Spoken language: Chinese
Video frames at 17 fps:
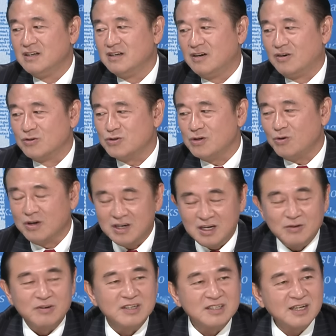哦？所以我
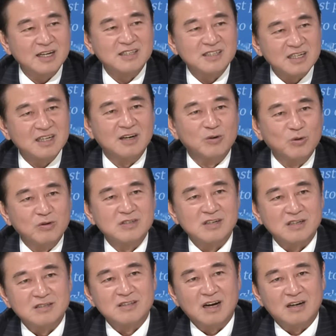认为在这个过
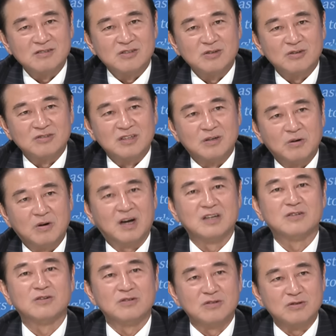程当中的
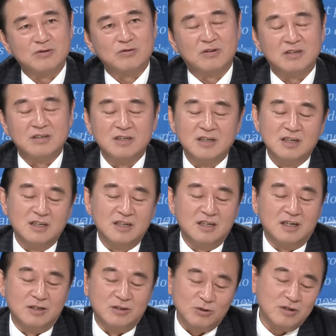话，就是说
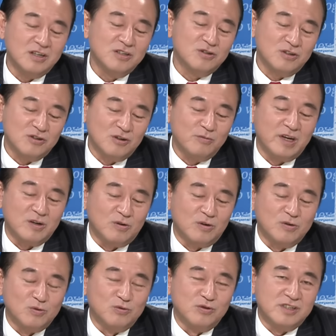很多人觉得说美
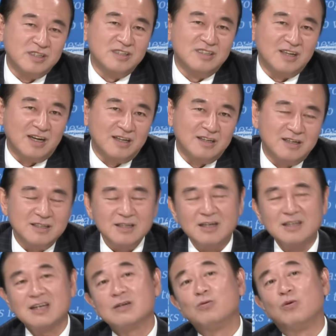国股市怎样，
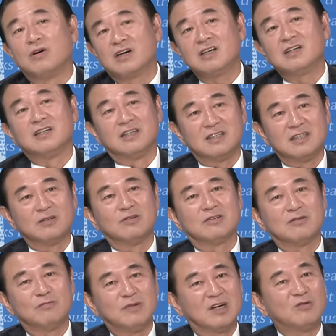那然我个人认
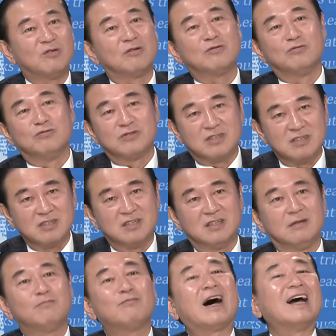为说美国股市
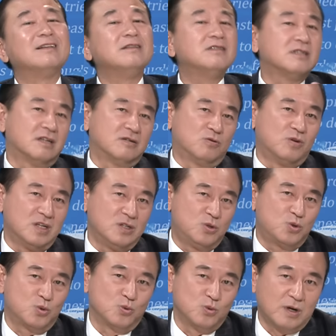盘整为
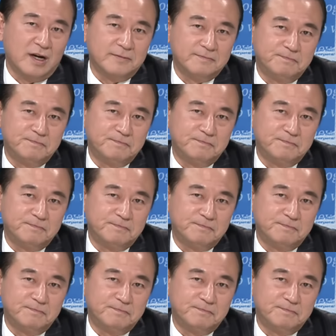主啊。